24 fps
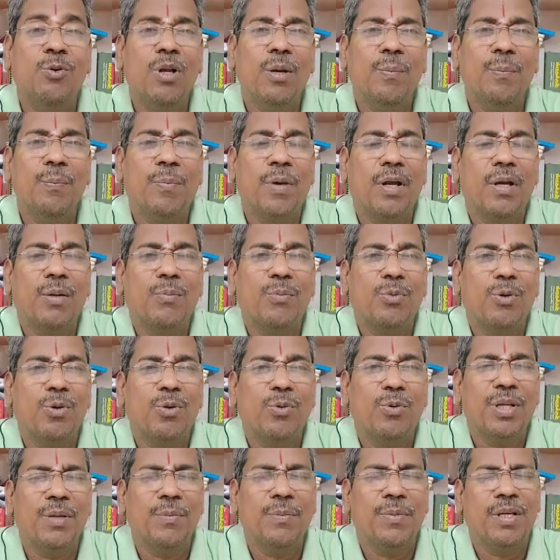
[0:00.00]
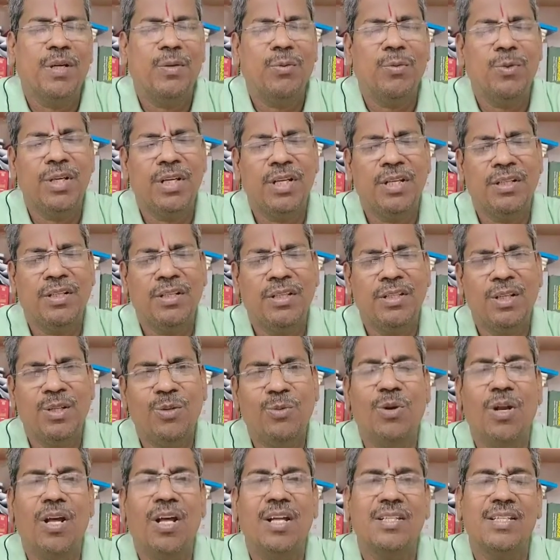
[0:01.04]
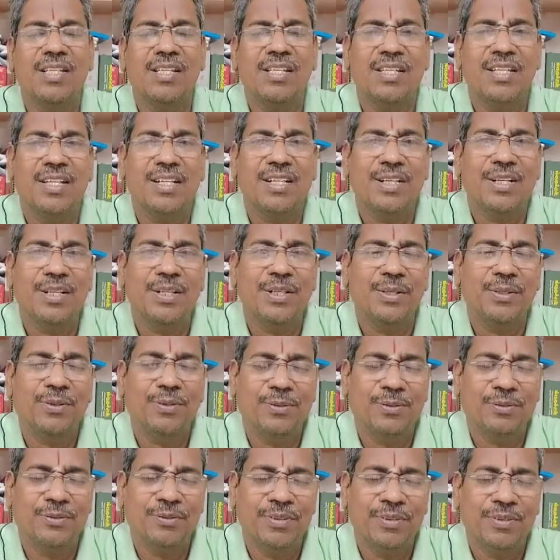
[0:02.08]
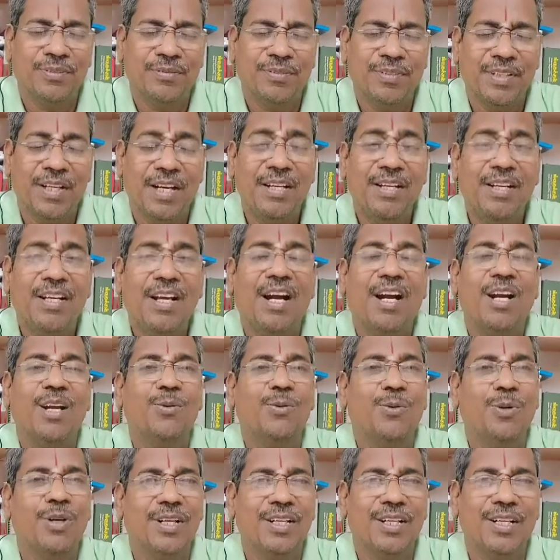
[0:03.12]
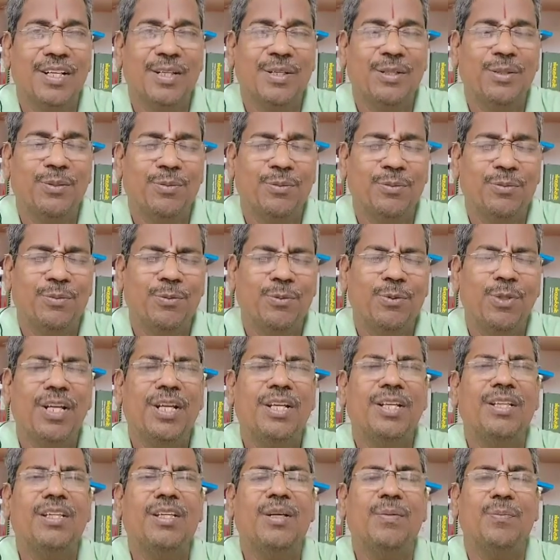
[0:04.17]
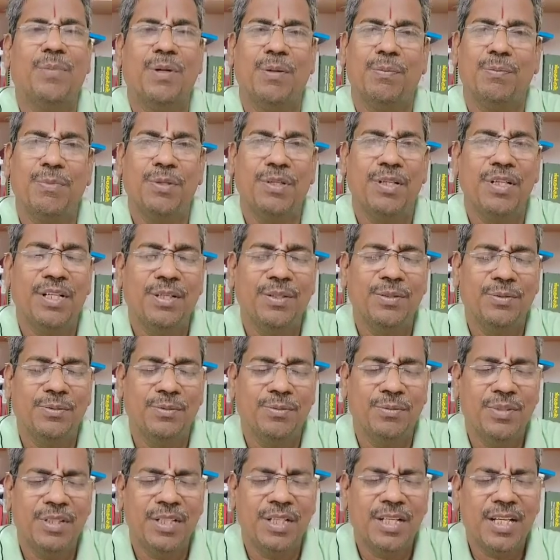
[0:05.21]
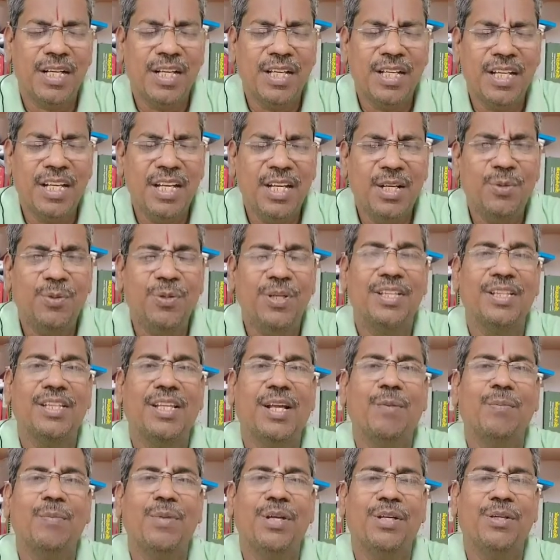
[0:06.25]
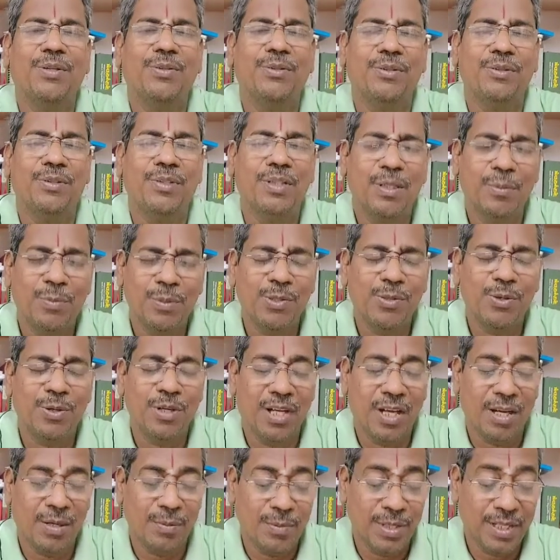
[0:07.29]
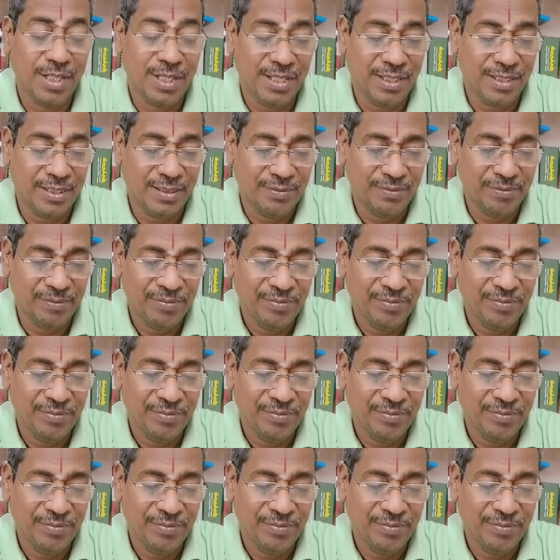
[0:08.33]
மூல பரம்பொருளுடைய மிக உயர்ந்த குணாதிசயங்களையும் கல்யாண குணங்களையும் உயர்ந்த பண்புகளையும் இறைநிலையினுடைய தன்மையும் இப்போ சொல்ல ஆரம்பிக்கிறாரு